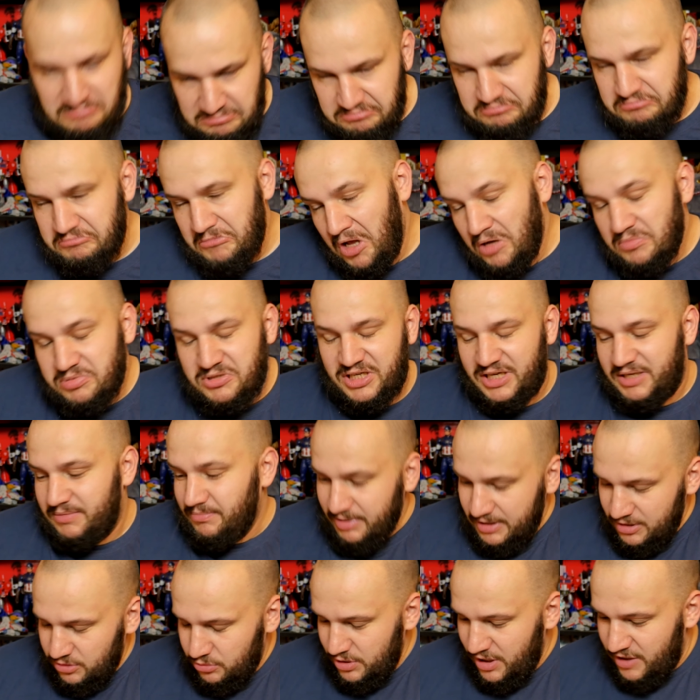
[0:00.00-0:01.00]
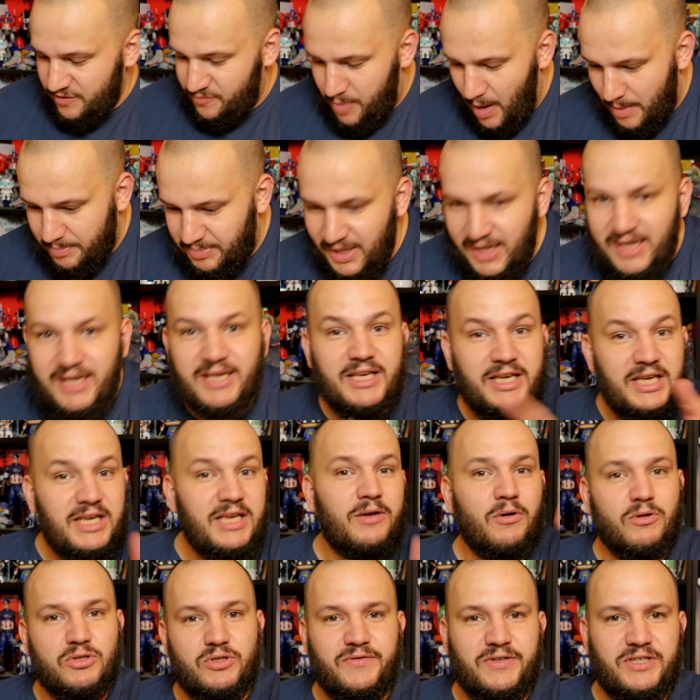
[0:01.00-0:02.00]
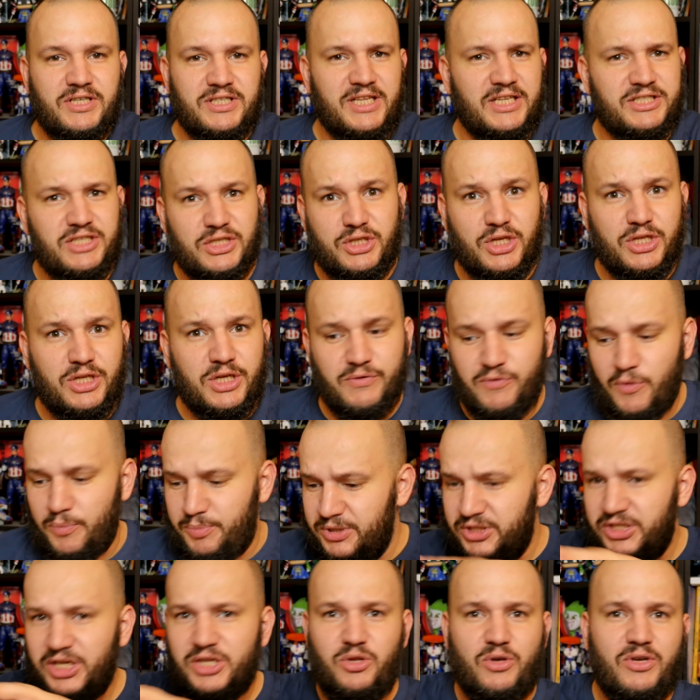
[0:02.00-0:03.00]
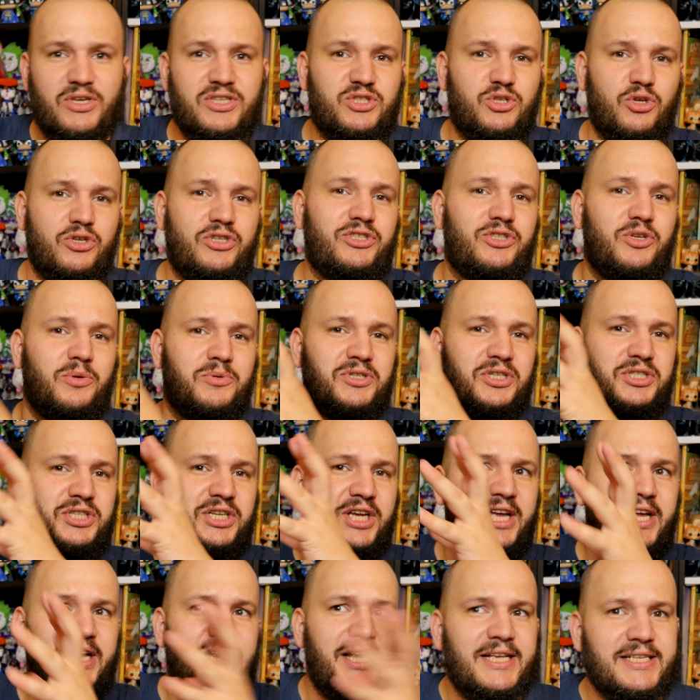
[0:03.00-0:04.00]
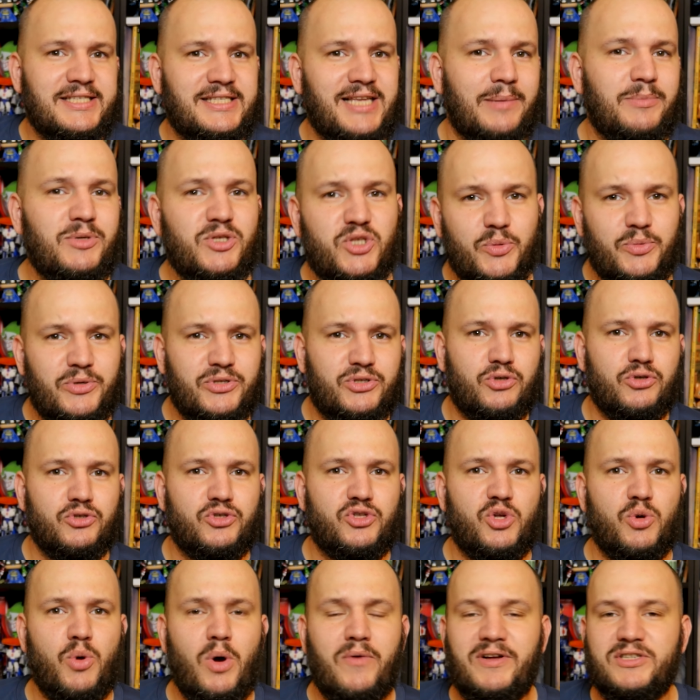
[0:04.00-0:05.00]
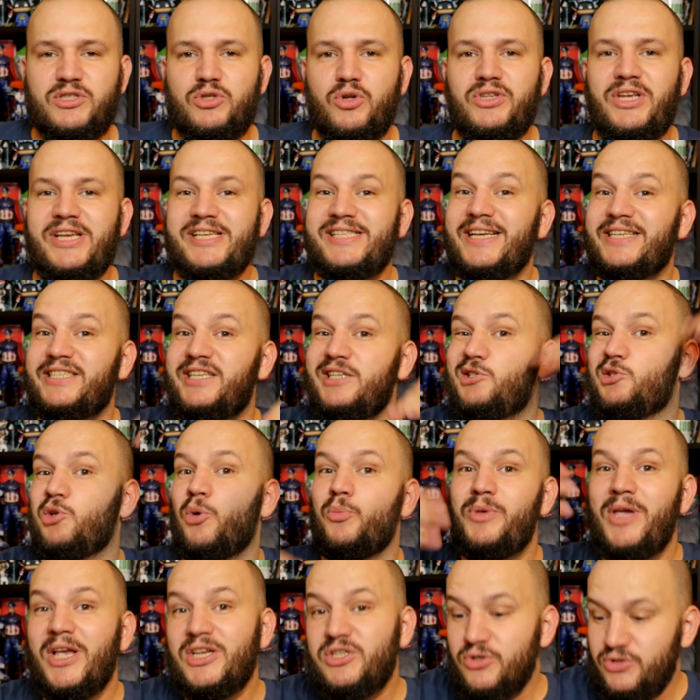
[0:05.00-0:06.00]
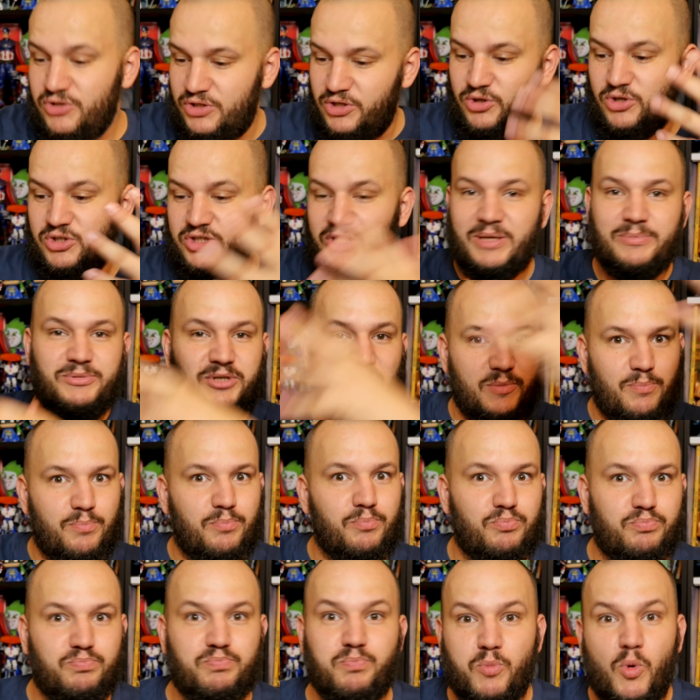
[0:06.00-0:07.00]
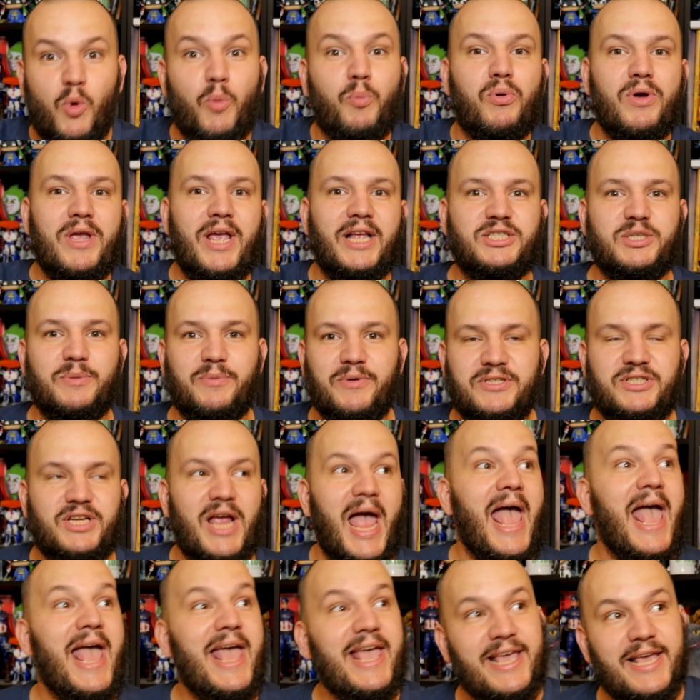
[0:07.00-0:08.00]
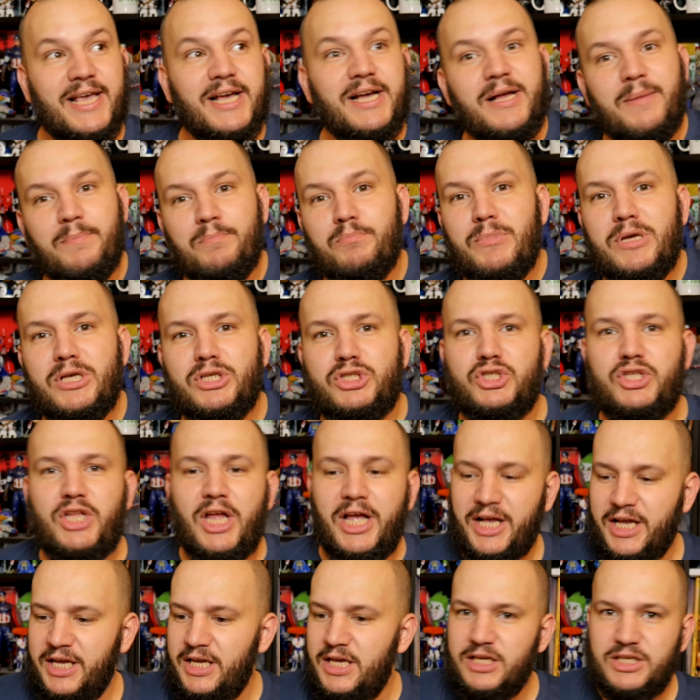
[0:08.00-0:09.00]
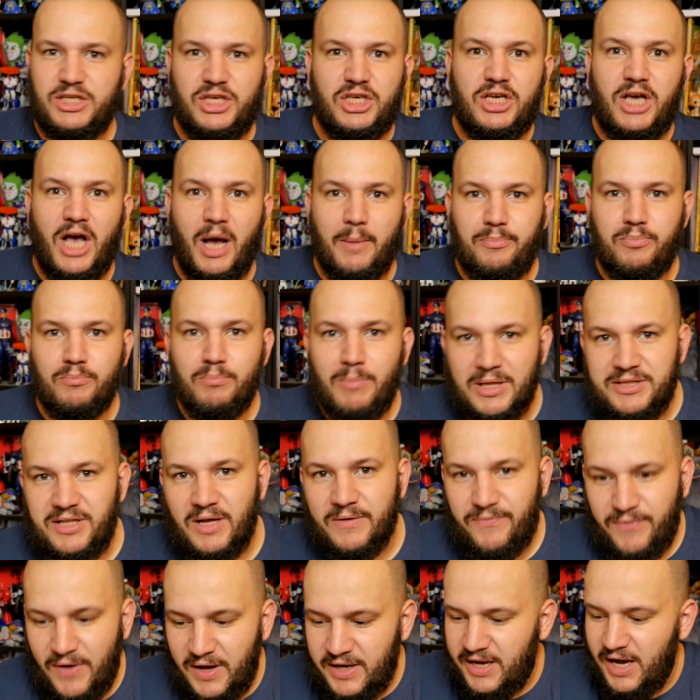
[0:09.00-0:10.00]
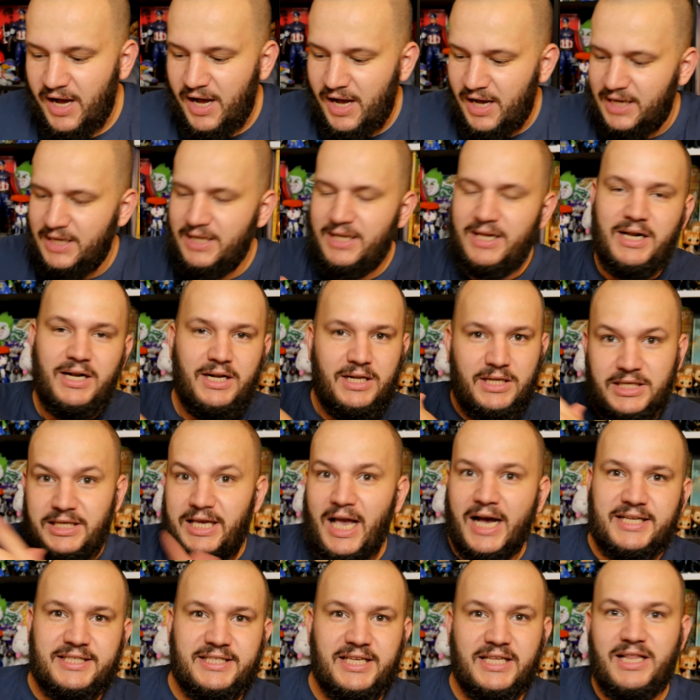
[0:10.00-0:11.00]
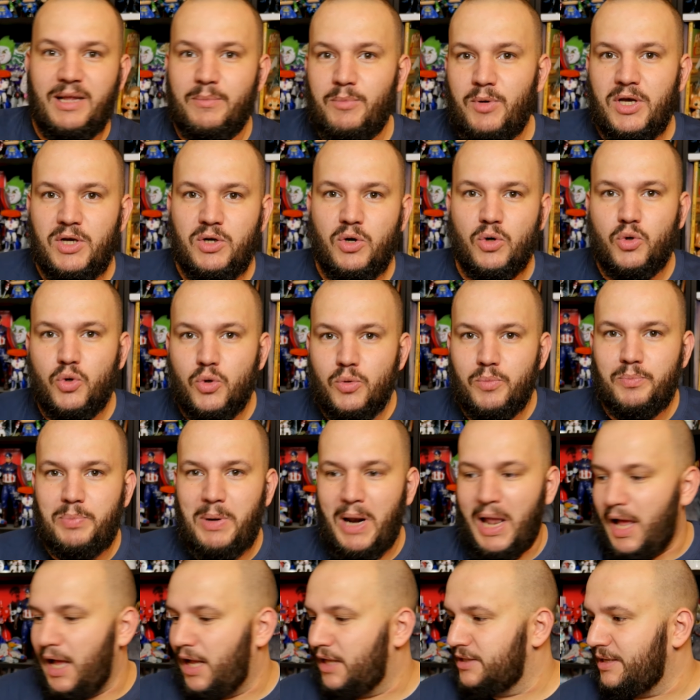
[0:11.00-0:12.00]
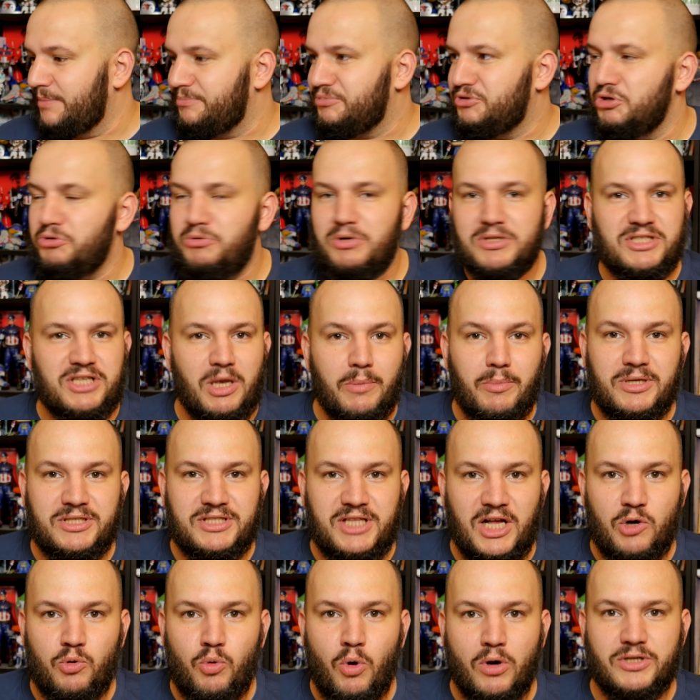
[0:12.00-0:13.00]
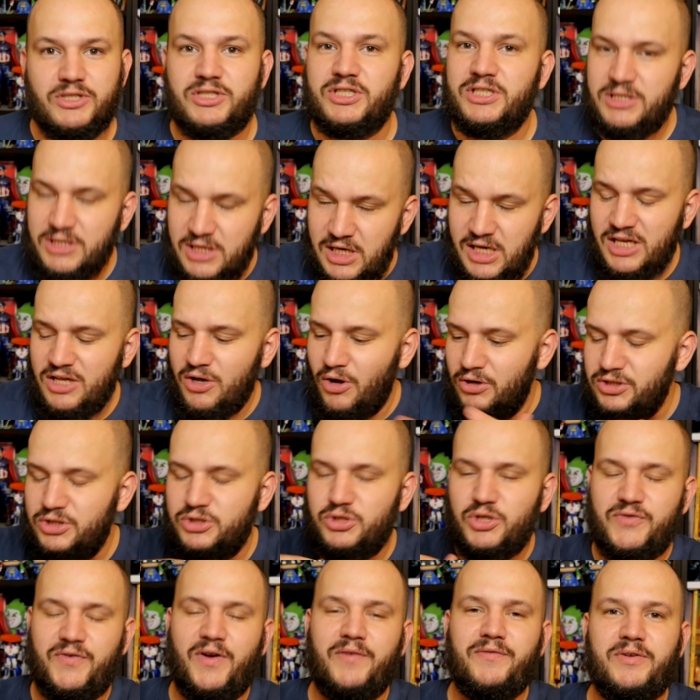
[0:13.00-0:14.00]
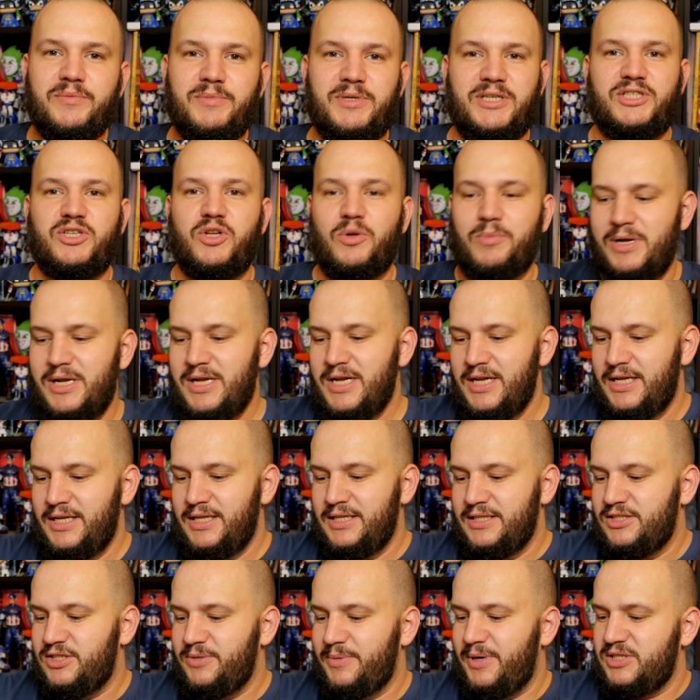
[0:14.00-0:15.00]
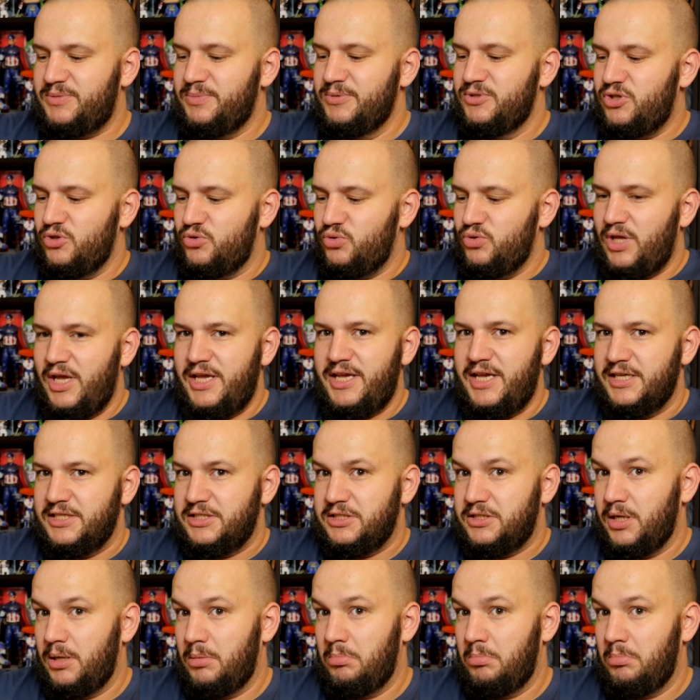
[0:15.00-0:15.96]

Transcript: Dobrze, pakuję w papier i oczywiście znajdziecie link w opisie i to jest coś, co możecie sami sobie skonstruować. To nie jest tak, że co miesiąc, tylko że na przykład kupujecie, powiecie, ej, mystery, geek up, ja chcę dla mojego kumpla na przykład same Star Warsy i oni coś wam wymyślą. Zobaczmy, co tutaj jest.